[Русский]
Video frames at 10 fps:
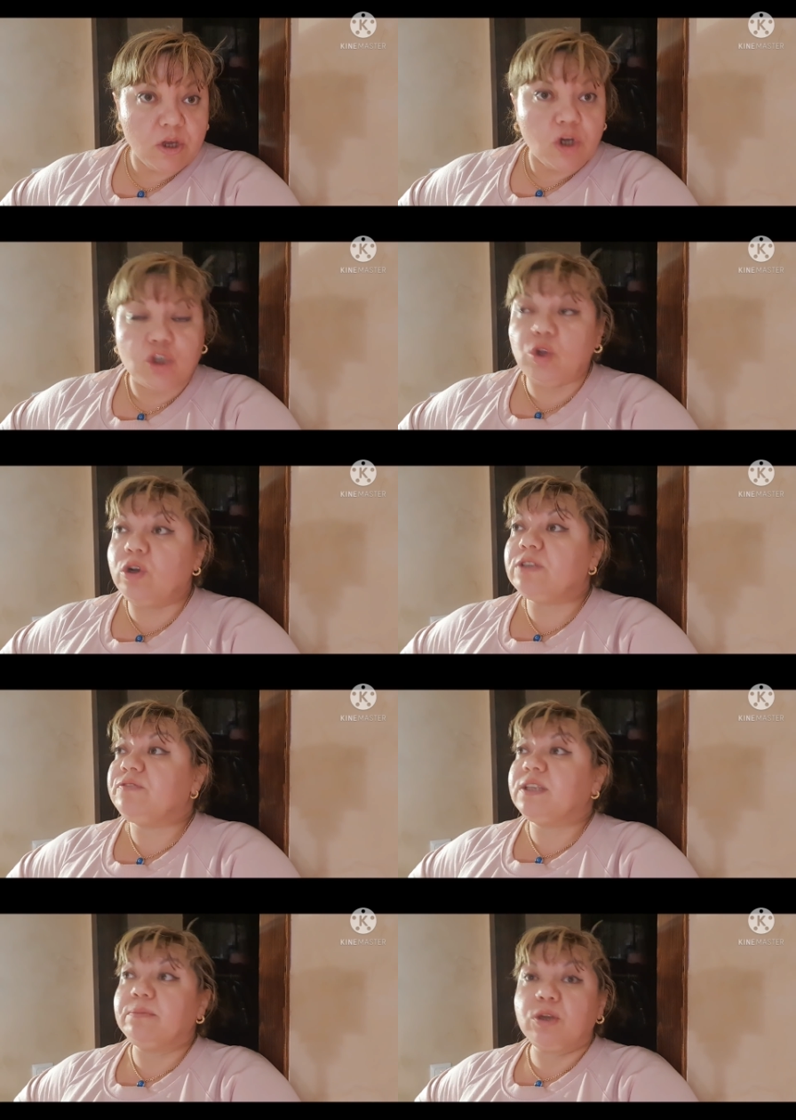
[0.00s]
Что, говорит,
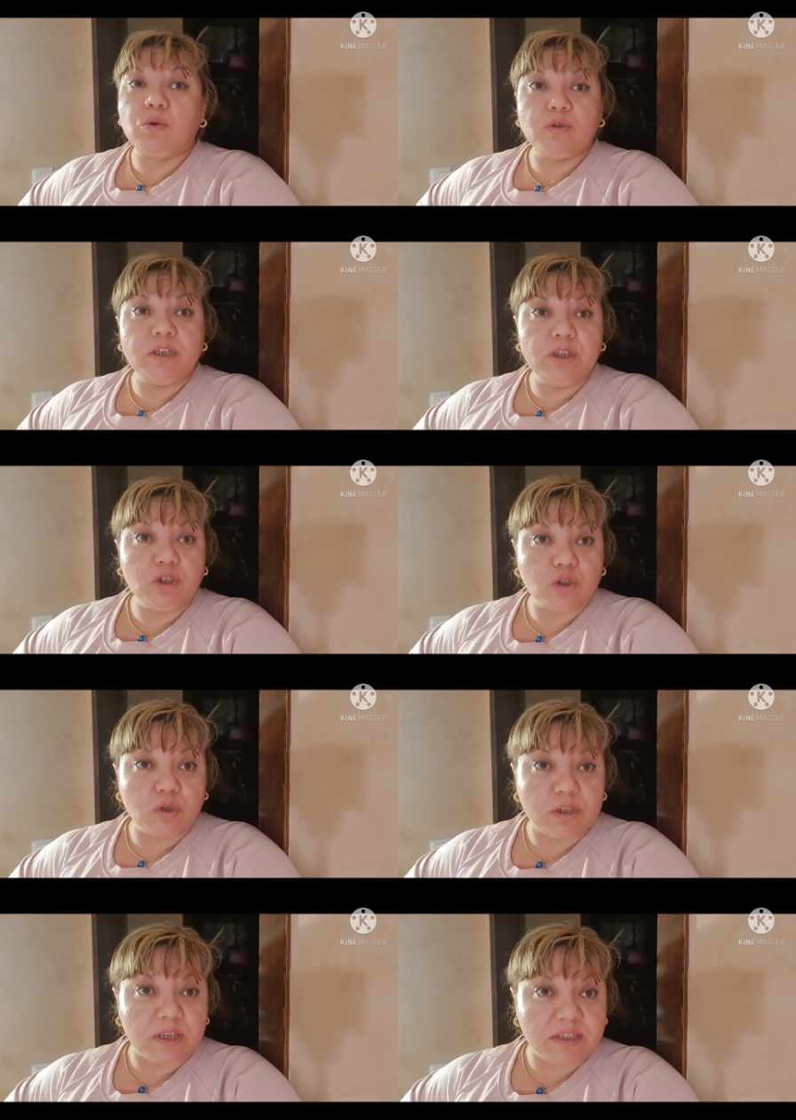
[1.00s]
вы там такое делаете, что,
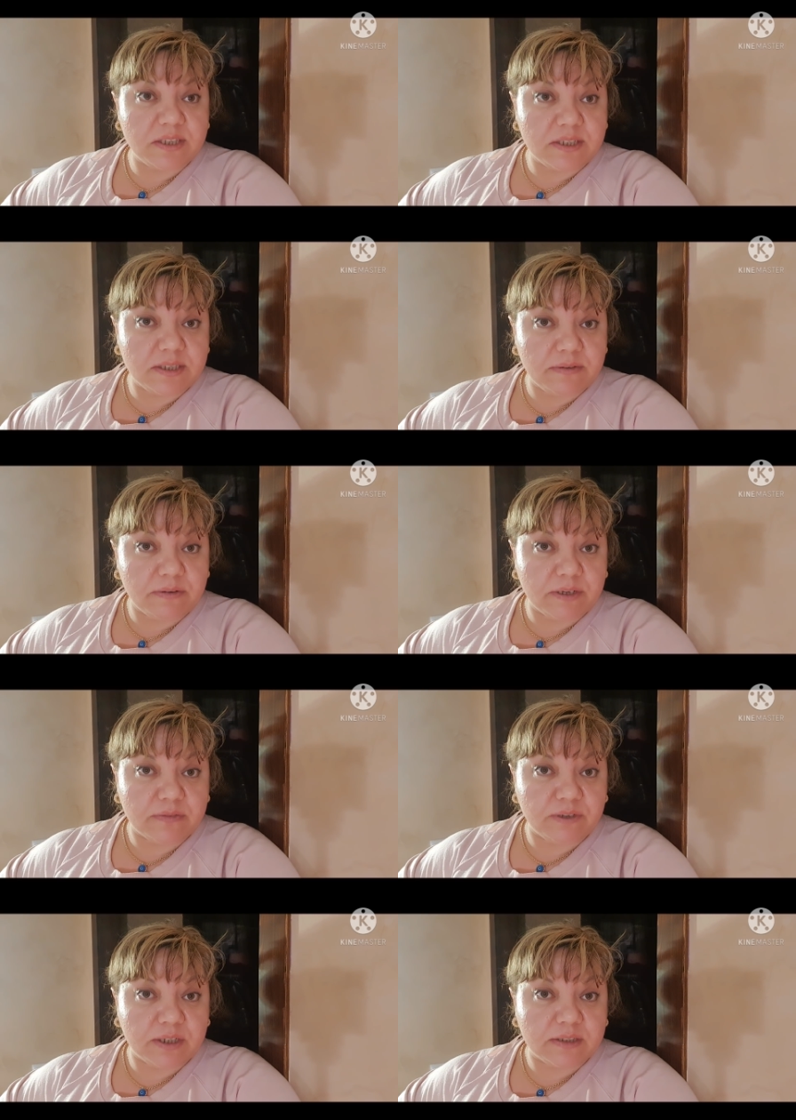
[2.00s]
говорит, на 10 евро, говорит,
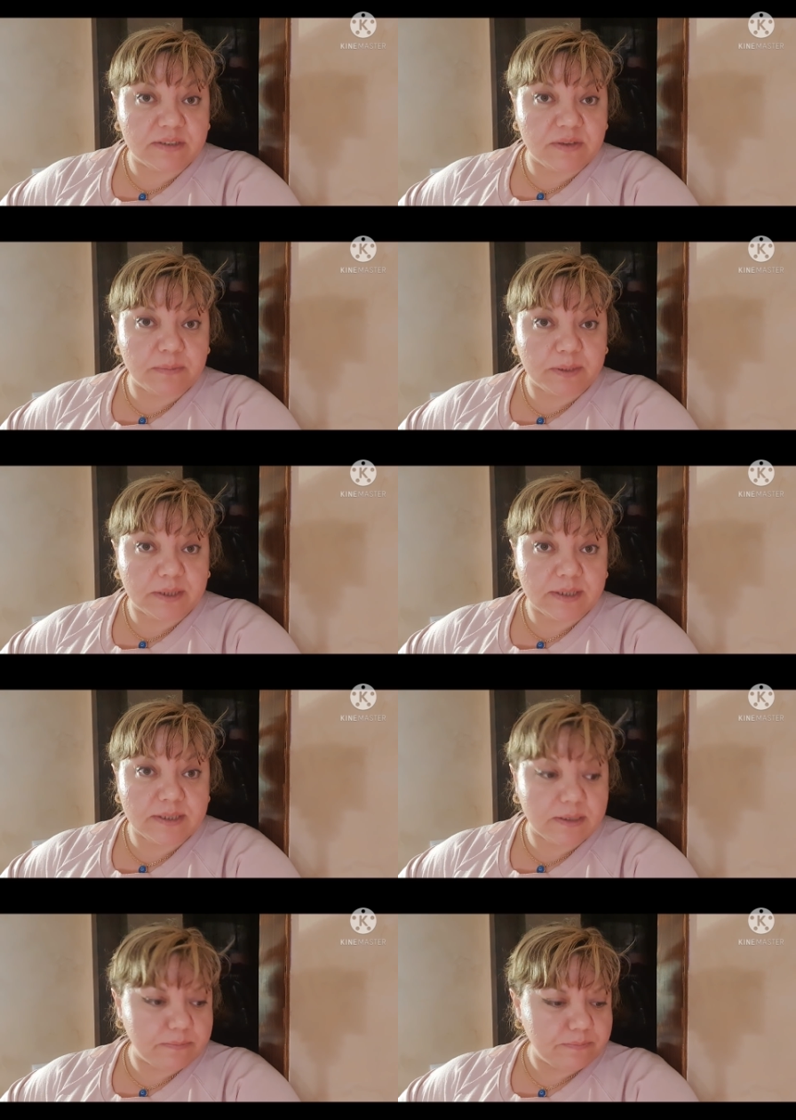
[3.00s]
вы, говорит, свет
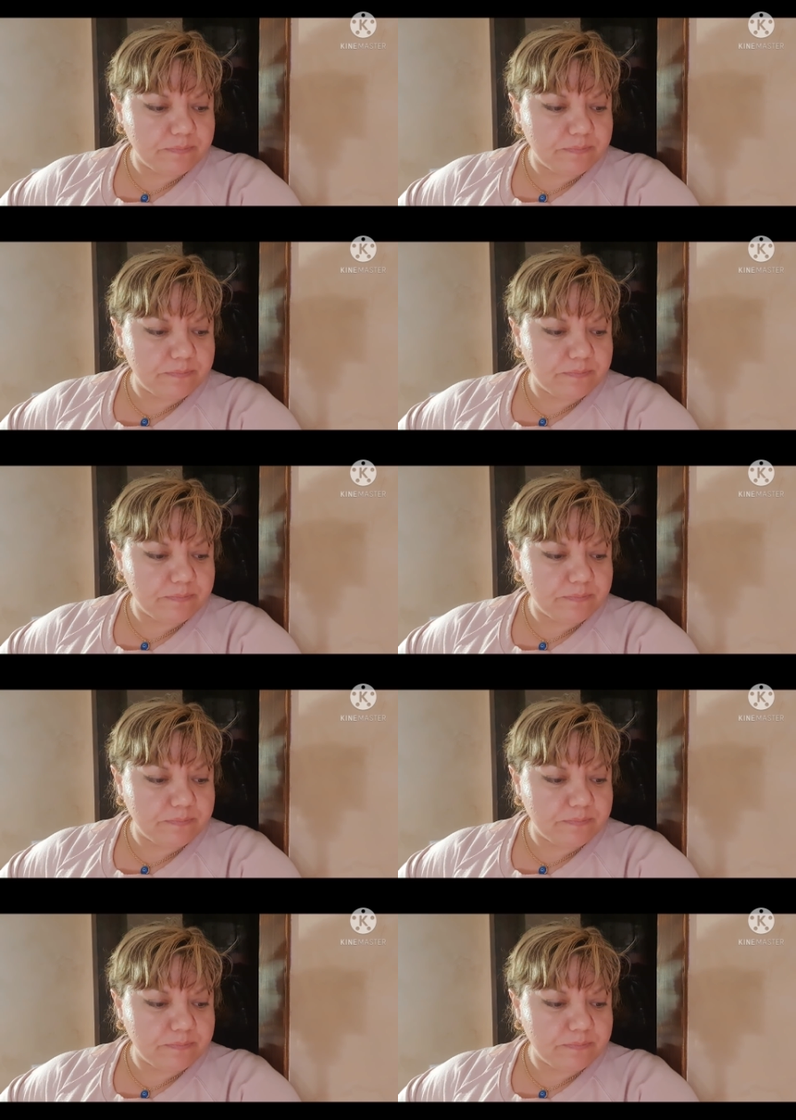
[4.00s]
потратили.